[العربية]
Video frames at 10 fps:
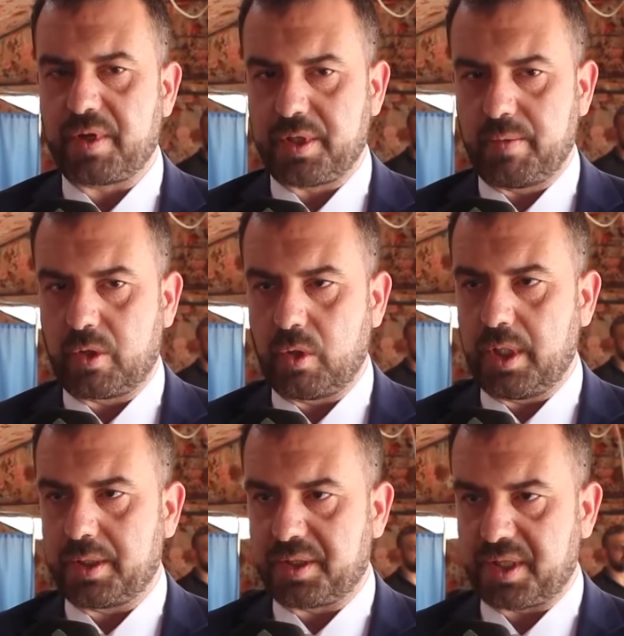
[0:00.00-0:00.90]
مفرزة من
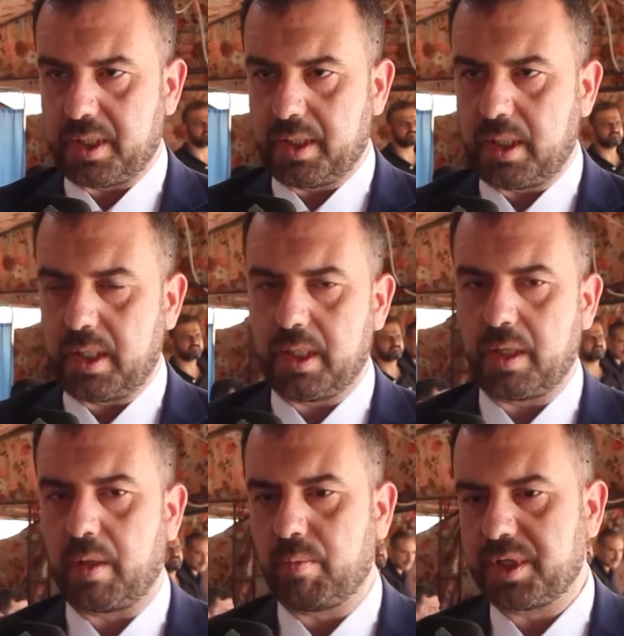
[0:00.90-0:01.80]
كلية الصيدلة
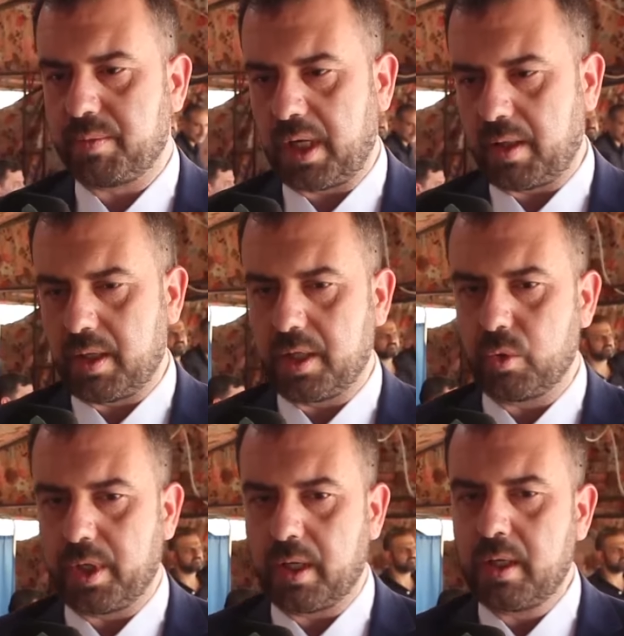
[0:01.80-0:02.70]
اللي ضمت بعض
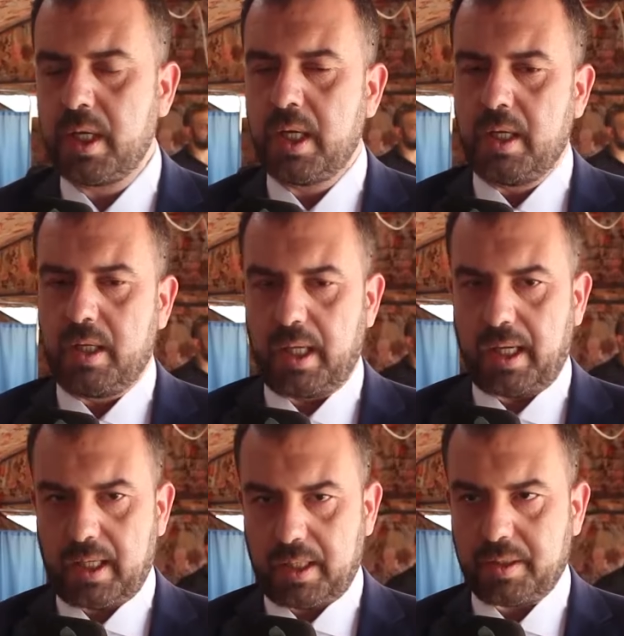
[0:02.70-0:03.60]
الأدوية
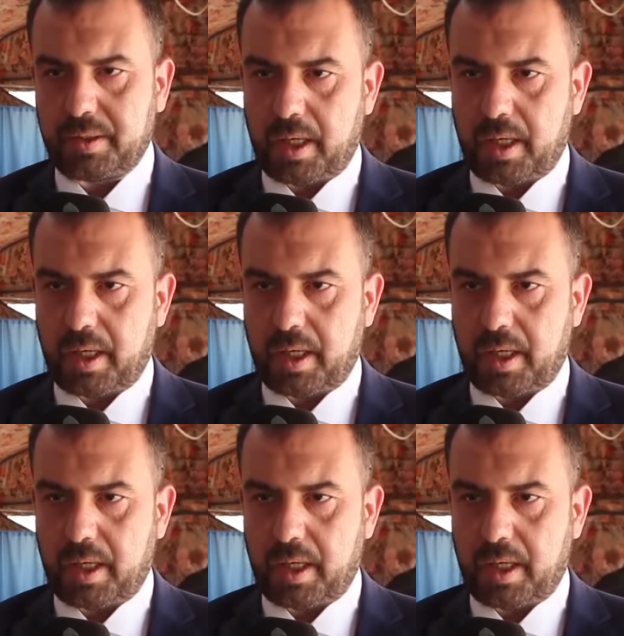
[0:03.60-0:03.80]
للحالات